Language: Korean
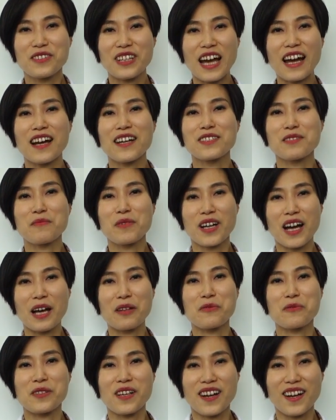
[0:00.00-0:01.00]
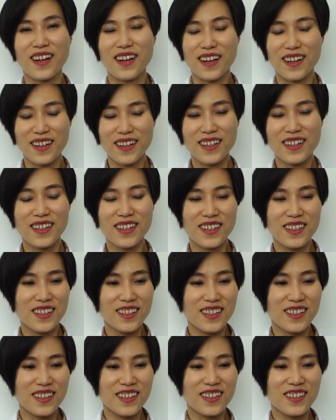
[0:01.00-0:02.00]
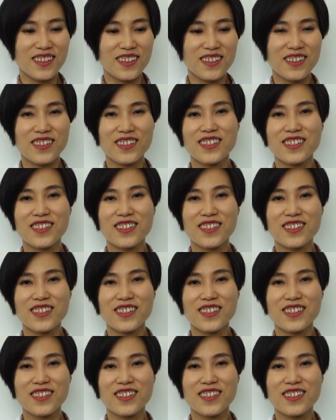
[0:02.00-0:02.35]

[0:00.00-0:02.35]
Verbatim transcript: 나가시면 간호사가. 어,